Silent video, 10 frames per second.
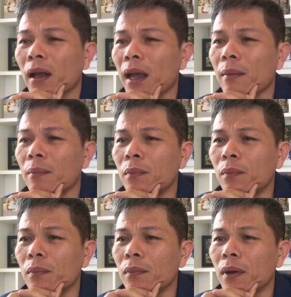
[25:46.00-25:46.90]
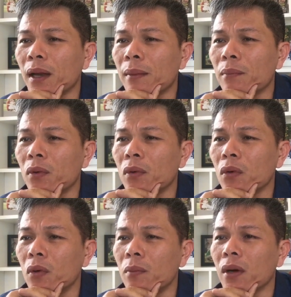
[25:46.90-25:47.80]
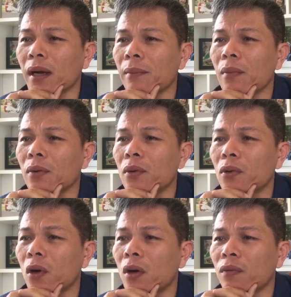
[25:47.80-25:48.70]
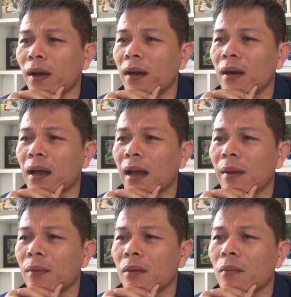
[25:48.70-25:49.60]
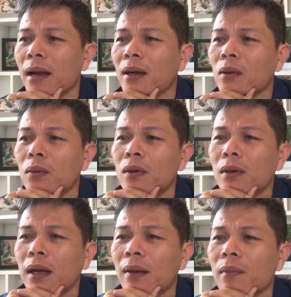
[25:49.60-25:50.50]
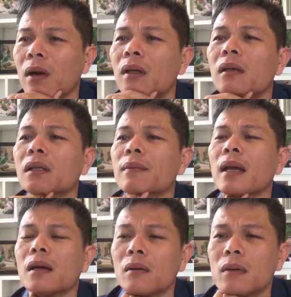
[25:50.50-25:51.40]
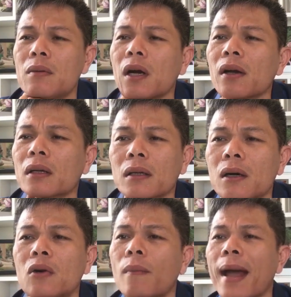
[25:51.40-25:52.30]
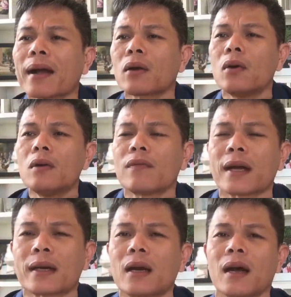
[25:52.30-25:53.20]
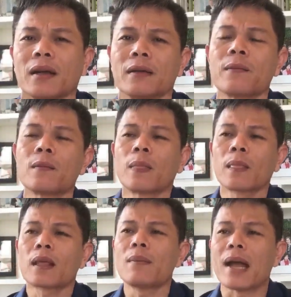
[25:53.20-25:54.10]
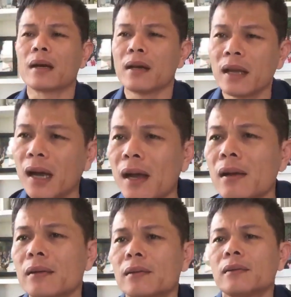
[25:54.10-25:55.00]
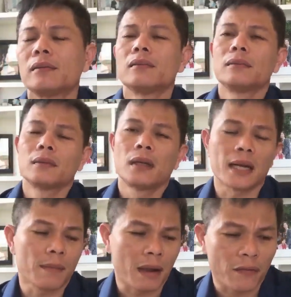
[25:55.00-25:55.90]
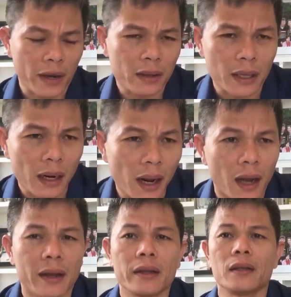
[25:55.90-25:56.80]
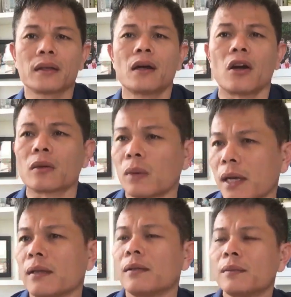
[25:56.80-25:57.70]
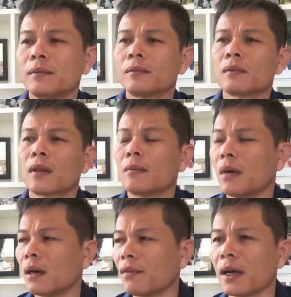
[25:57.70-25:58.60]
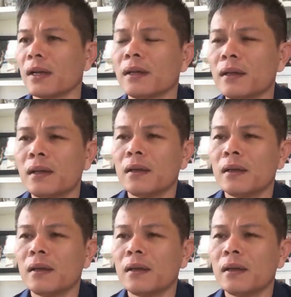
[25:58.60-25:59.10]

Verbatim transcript: em em mua cuốn mỗi ngày một chút thôi vậy là em được ba cuốn em có được tham gia đúng đúng rồi cứ đủ ba cuốn và trả lời các bạn nên nhớ là các bạn phải trả lời những câu hỏi trong link bởi vì